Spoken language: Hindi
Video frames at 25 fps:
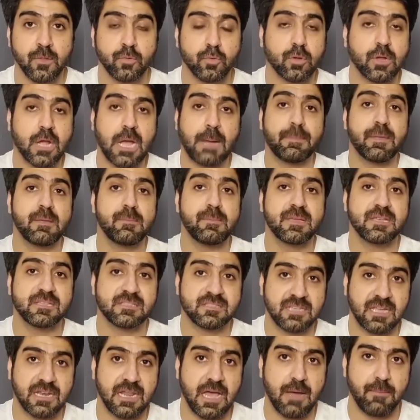तो कभी भी ये
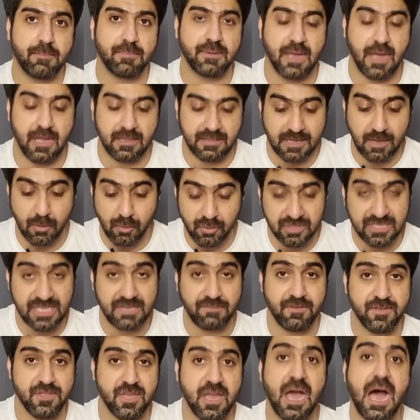सैलाब ना आता
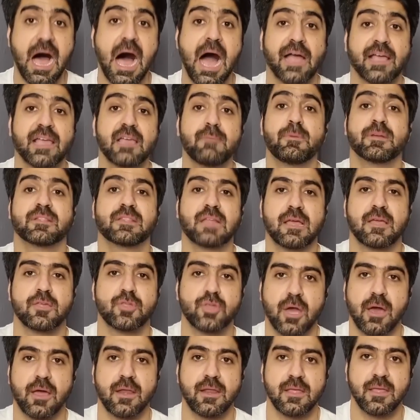उसकी वजह आगे बताई
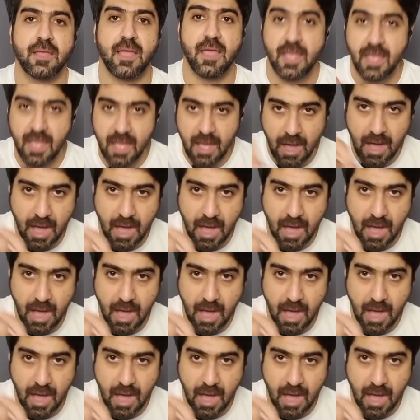जा रही है